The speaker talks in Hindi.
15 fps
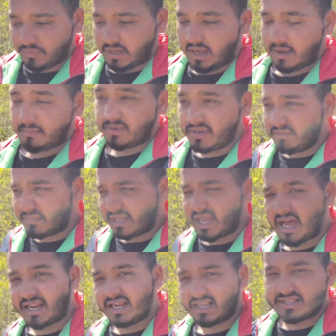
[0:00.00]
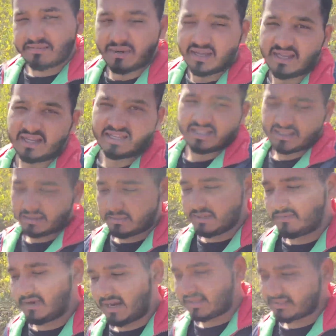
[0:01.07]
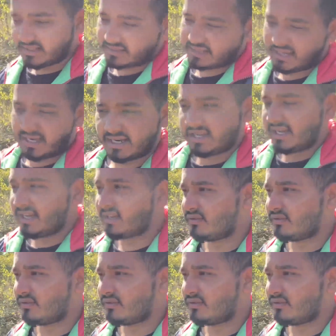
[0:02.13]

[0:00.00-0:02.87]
काफ़ी मज़ा आएगा इस पर अभी फिलहाल चलते हैं आके